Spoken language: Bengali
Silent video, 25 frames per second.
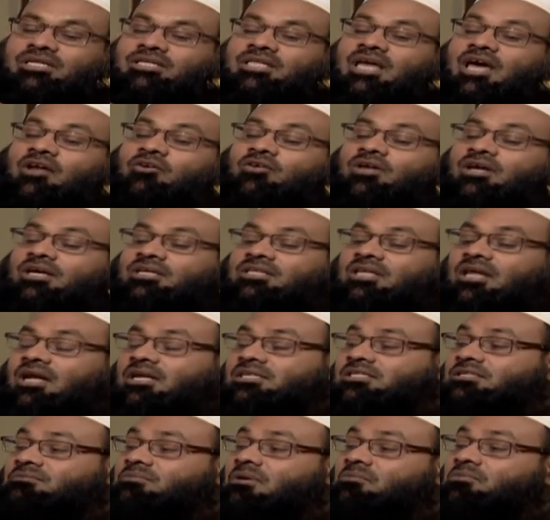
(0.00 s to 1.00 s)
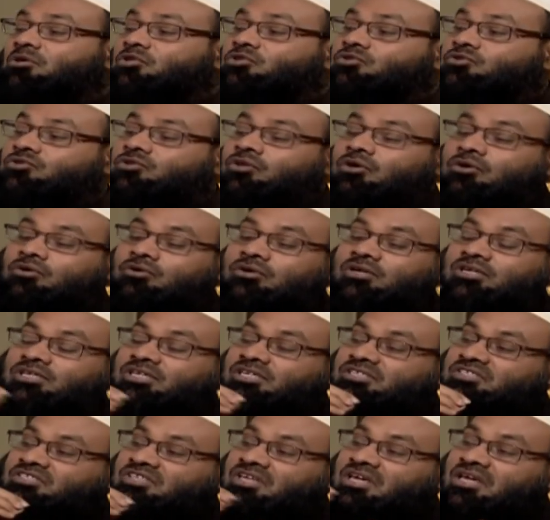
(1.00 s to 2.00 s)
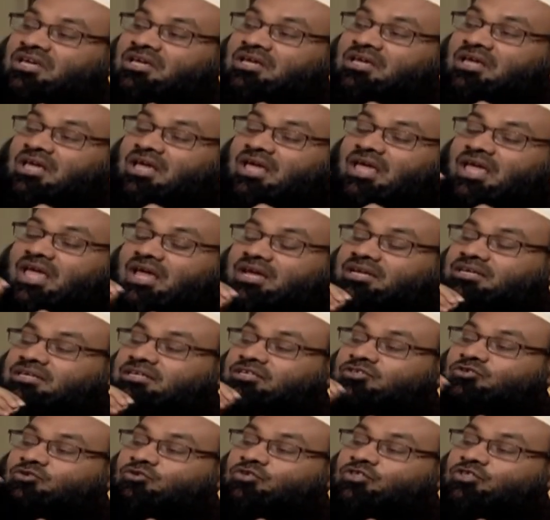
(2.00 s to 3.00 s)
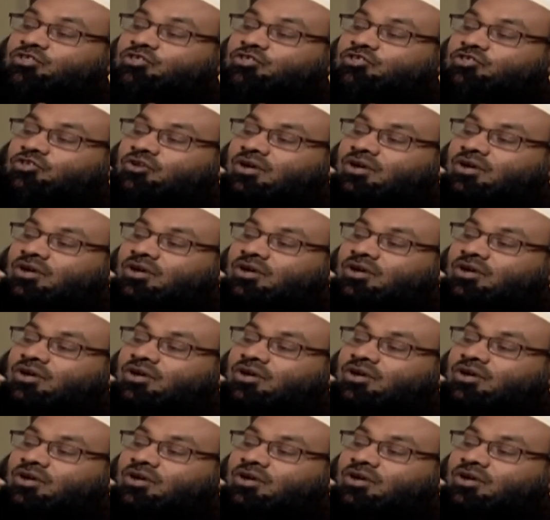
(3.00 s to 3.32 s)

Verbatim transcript: এই ধারণাকে তারা সীমাবদ্ধ করে নিয়েছে একটি সুনির্দিষ্ট